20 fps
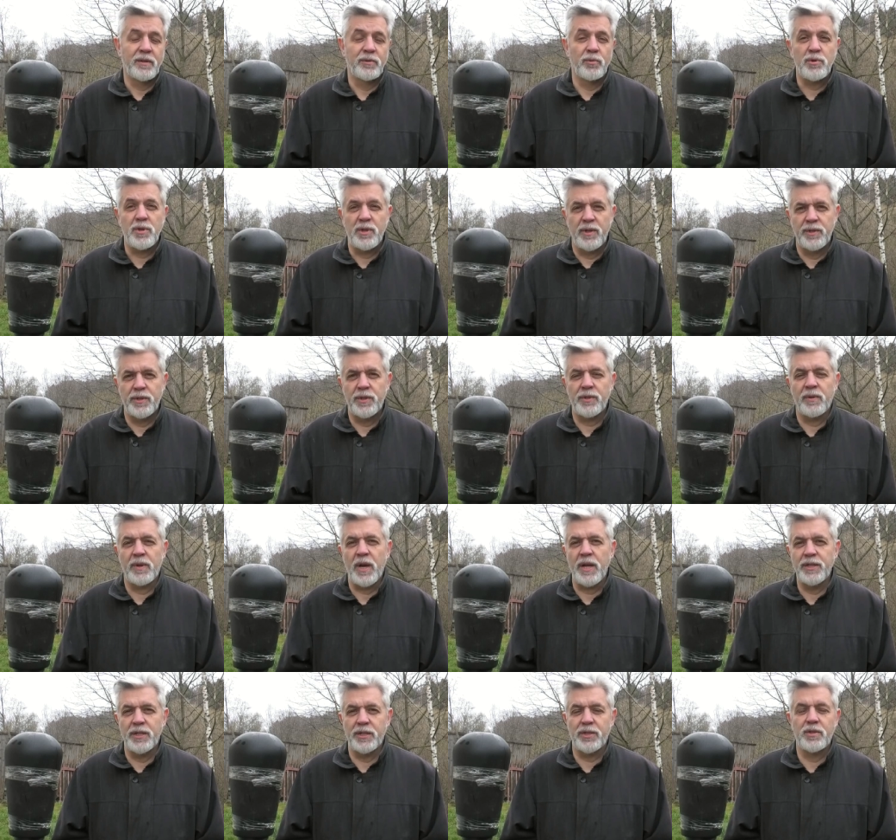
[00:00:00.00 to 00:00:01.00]
Но ну, человечество,
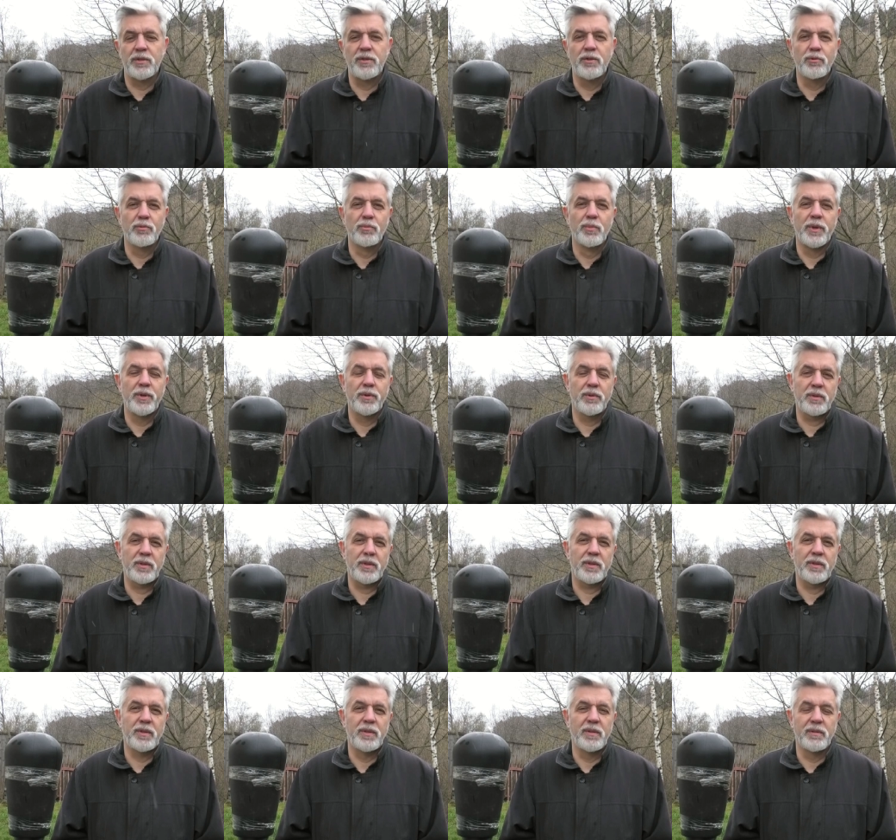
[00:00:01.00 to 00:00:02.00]
конечно, не умрет
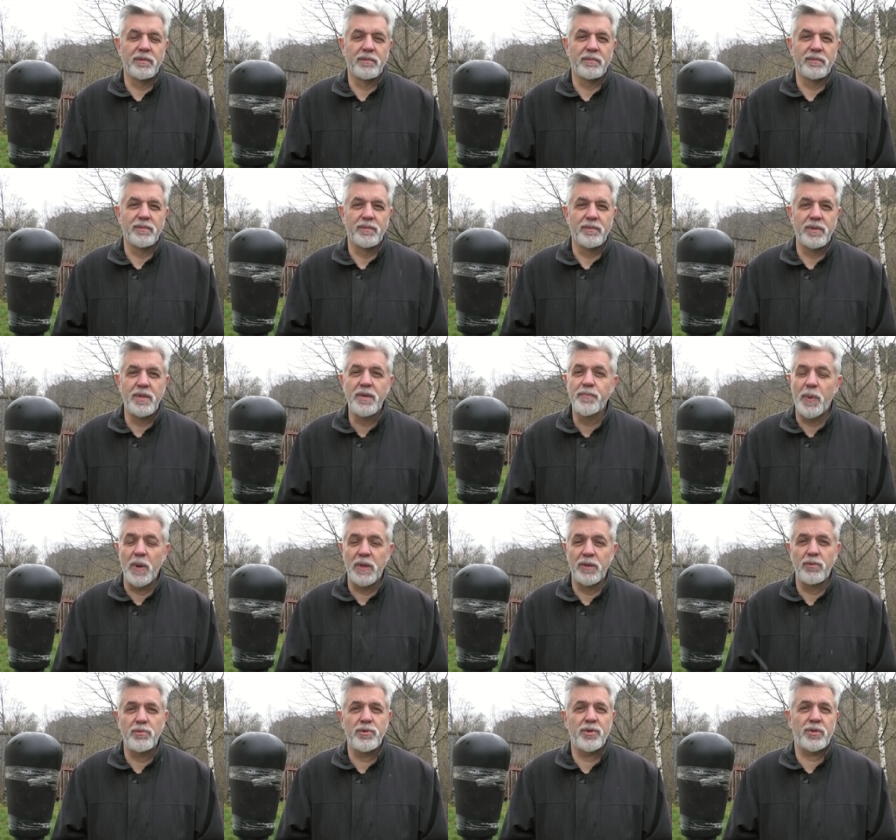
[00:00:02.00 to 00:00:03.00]
и не
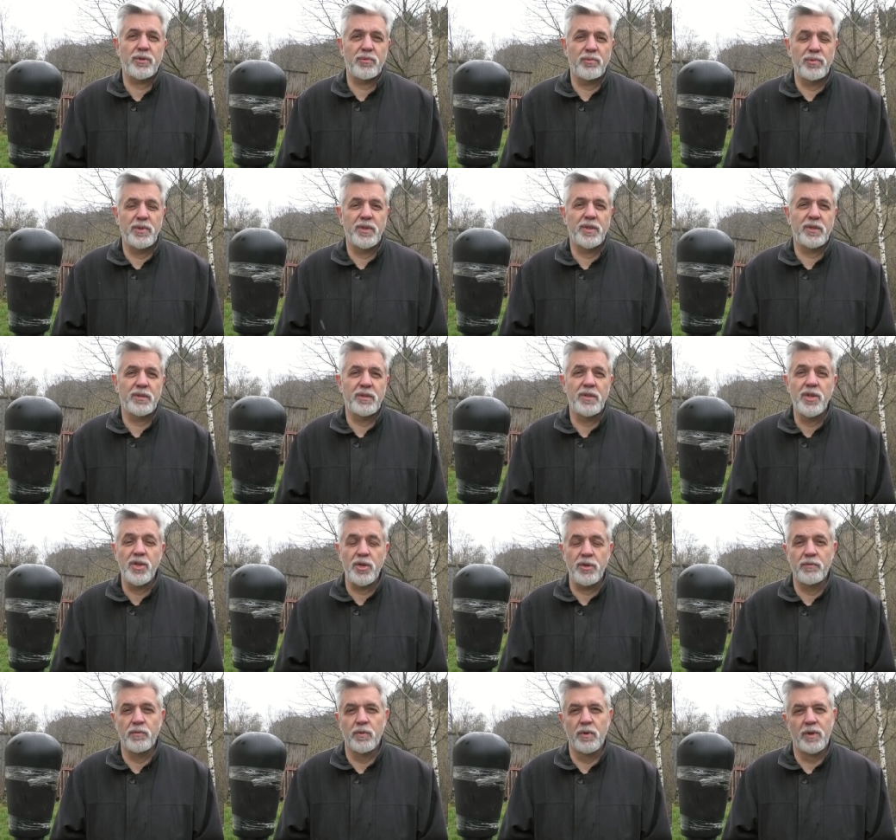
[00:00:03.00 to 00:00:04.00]
получится у них
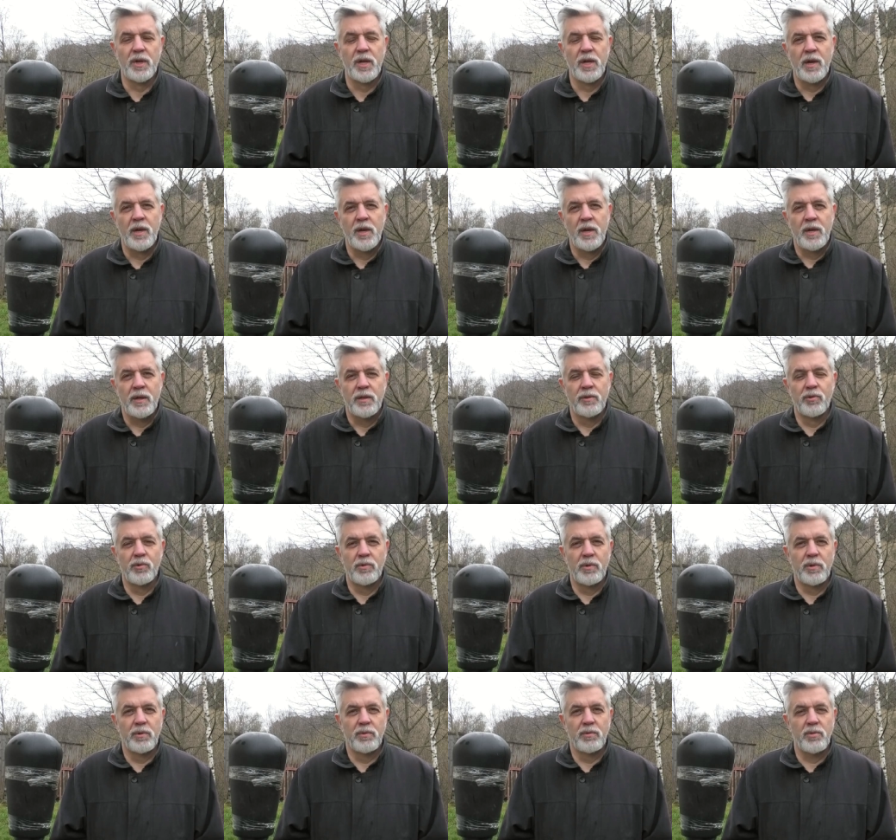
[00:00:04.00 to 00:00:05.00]
ничего.
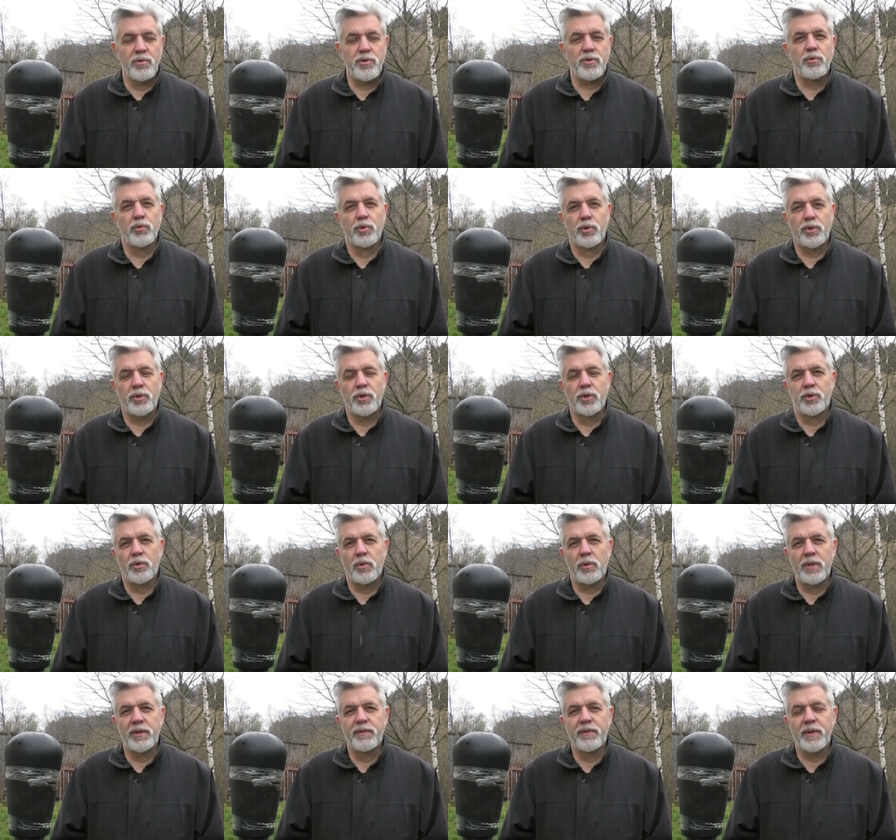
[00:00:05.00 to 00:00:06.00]
Но очень уж
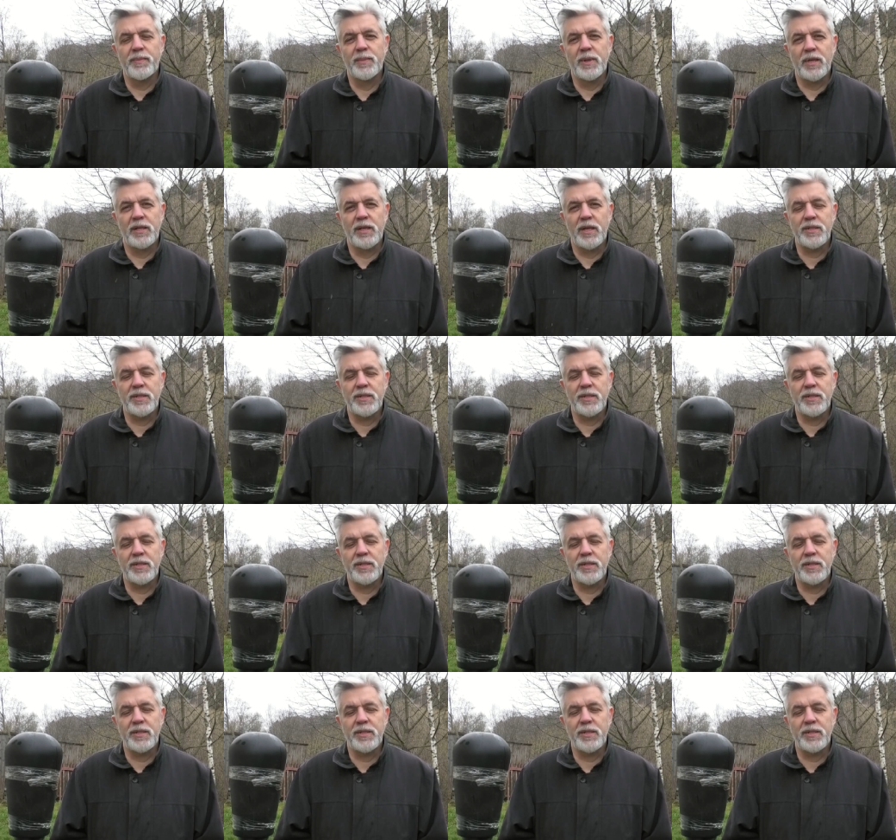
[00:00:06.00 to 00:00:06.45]
тяжелые времена